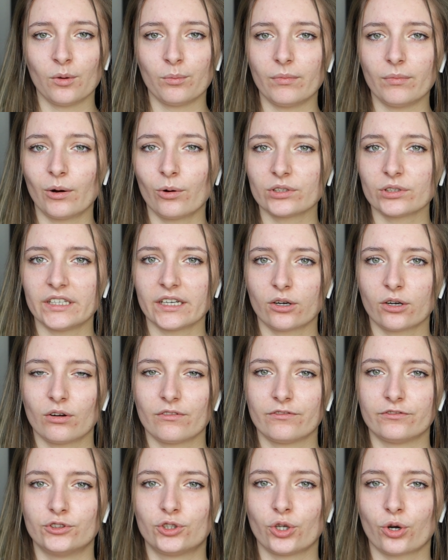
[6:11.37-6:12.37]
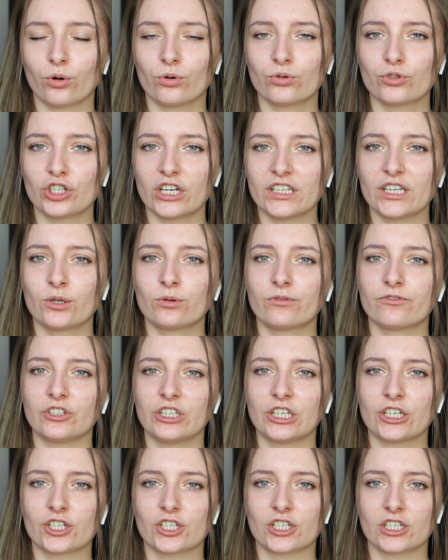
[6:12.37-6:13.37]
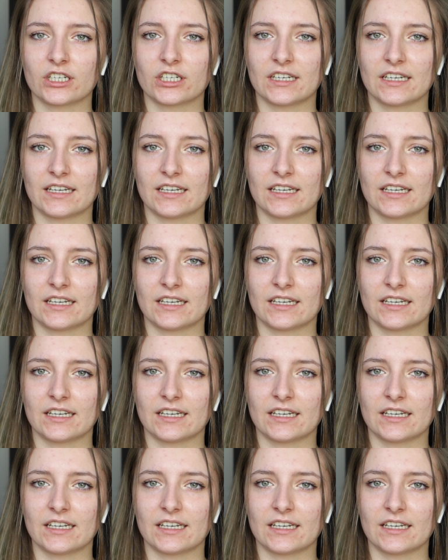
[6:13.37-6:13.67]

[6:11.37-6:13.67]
Mało tego, wdrążenie również